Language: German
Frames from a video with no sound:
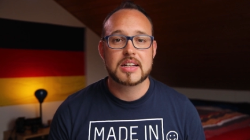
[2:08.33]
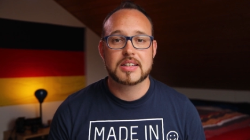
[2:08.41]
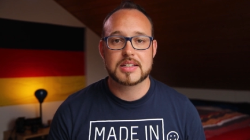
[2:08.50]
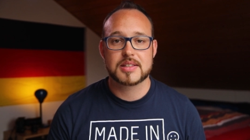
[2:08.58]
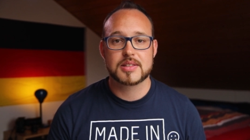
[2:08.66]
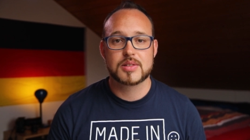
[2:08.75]

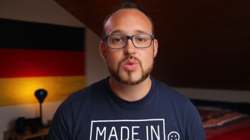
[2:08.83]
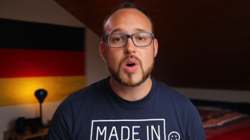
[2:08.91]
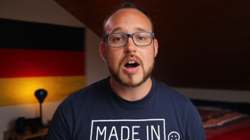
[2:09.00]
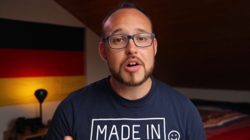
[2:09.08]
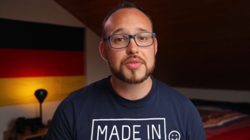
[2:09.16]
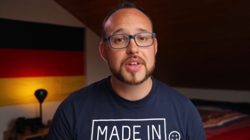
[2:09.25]
dass es
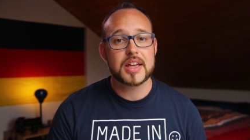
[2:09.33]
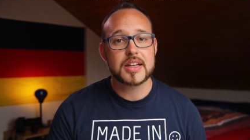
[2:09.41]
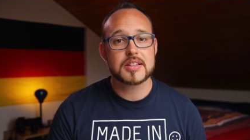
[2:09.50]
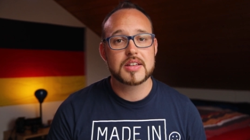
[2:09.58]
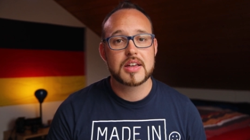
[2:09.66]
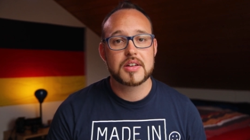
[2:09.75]
nur
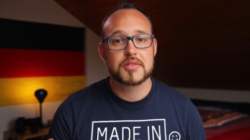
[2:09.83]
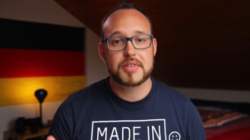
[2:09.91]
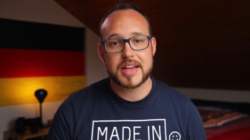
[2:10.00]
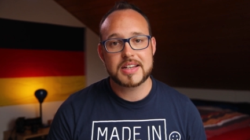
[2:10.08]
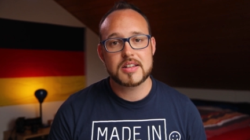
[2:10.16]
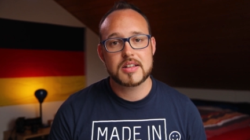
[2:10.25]
aufgeht,
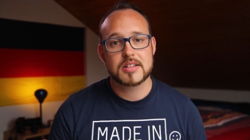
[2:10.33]
wenn